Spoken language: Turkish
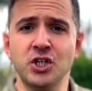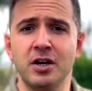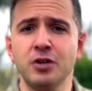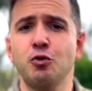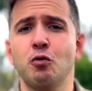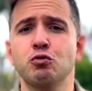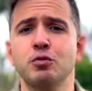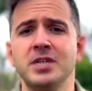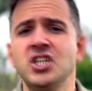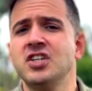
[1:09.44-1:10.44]
başarılı
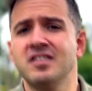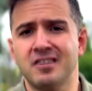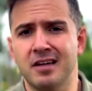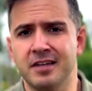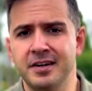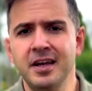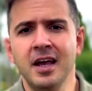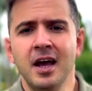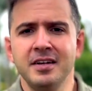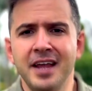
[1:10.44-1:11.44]
gördüğüm iş insanları
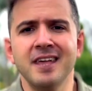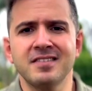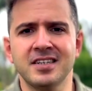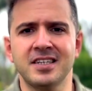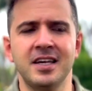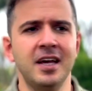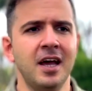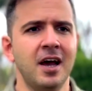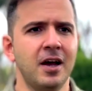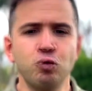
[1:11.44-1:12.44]
ne yazık ki
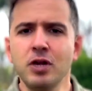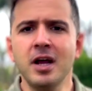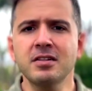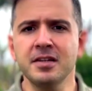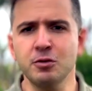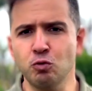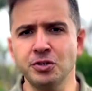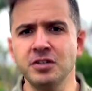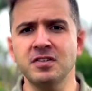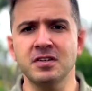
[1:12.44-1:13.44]
özel hayatlarında çok
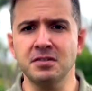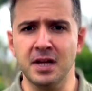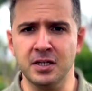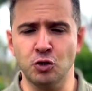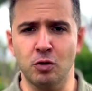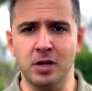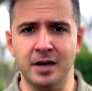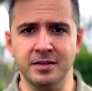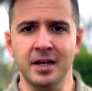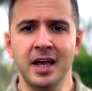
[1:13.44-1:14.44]
ciddi sıkıntılar
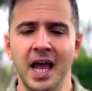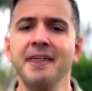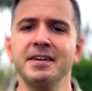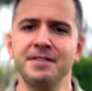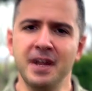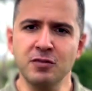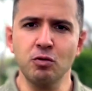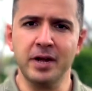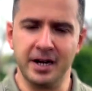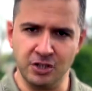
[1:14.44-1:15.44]
yaşıyorlardı. Evet
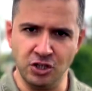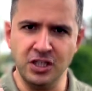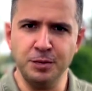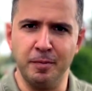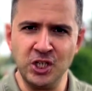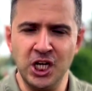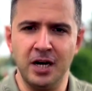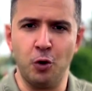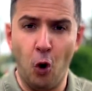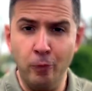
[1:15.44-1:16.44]
finansal olarak ciddi bir
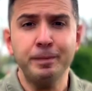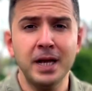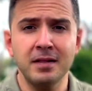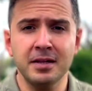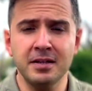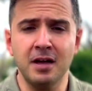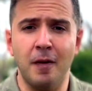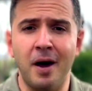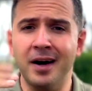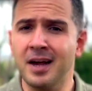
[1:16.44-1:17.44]
başarıları ön plandaydı
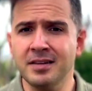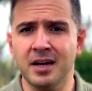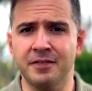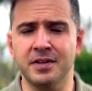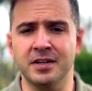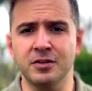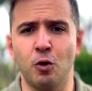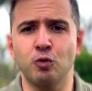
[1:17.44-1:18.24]
ama arka taraflarında